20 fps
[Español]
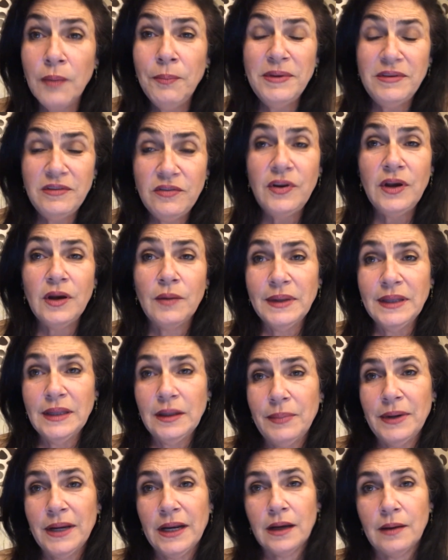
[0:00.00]

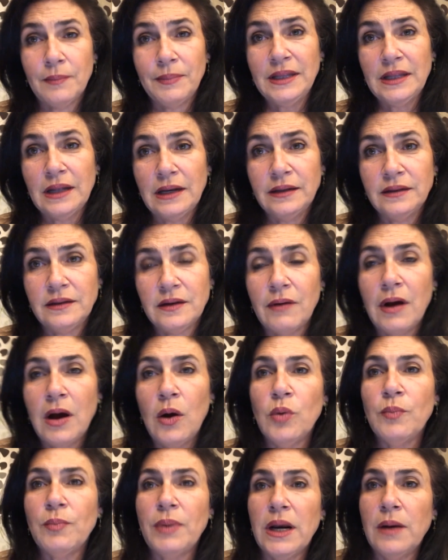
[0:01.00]
específicamente para capital de
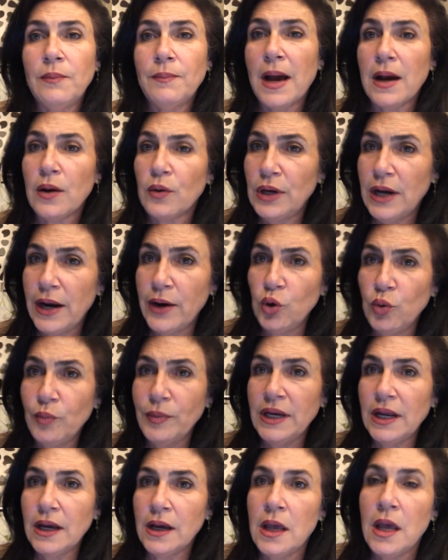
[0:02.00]
trabajo y para el pago de la
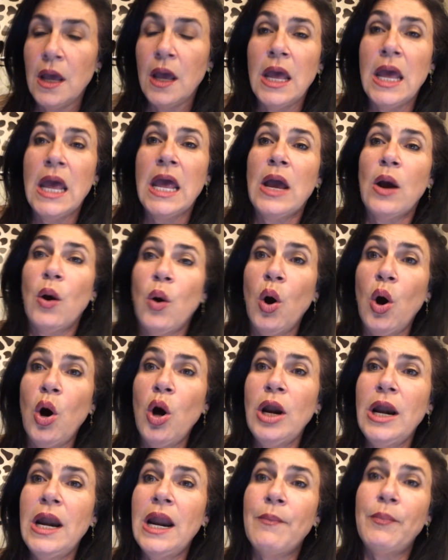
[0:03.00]
nómina.
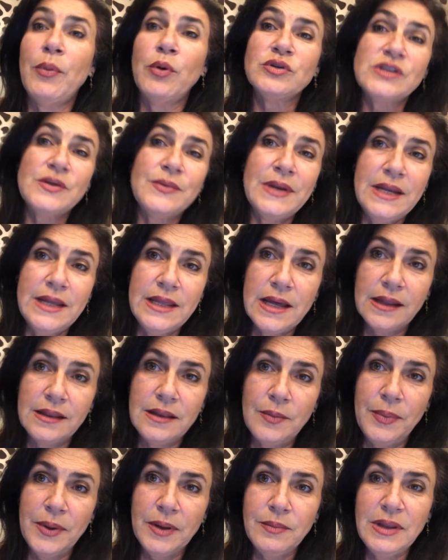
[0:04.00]
O la posibilidad
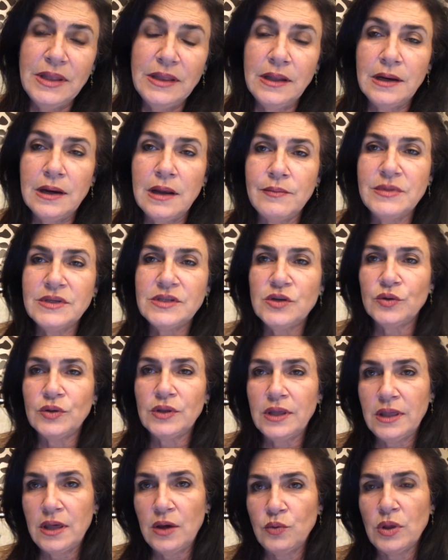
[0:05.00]
de permitir la emisión
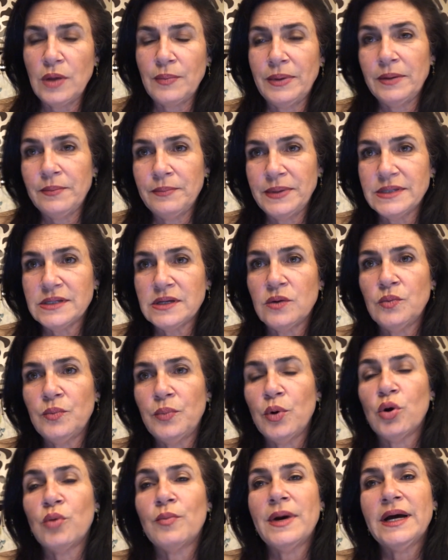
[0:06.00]
de deuda para empresas un
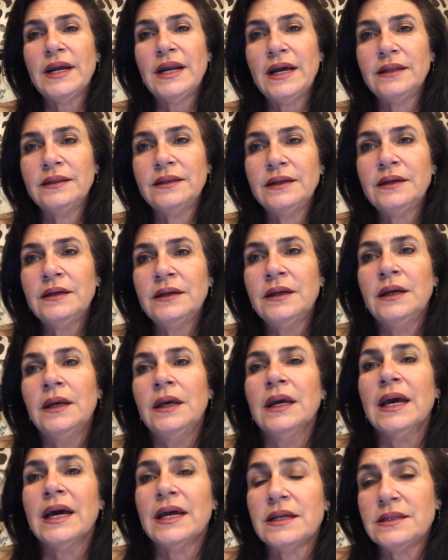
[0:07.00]
poco más grandes,
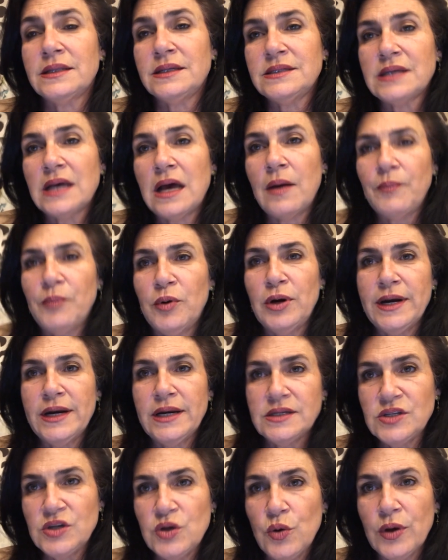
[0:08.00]
garantizadas por la
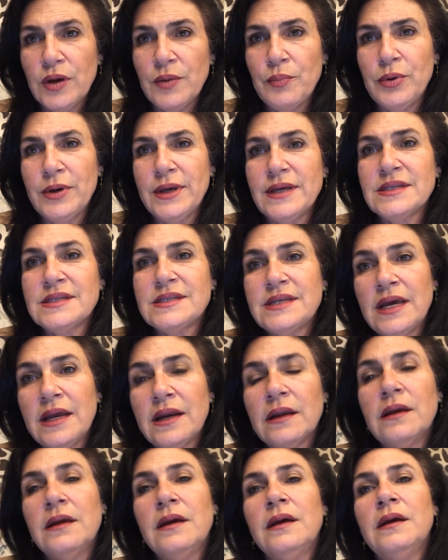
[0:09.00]
nación, que puedan ser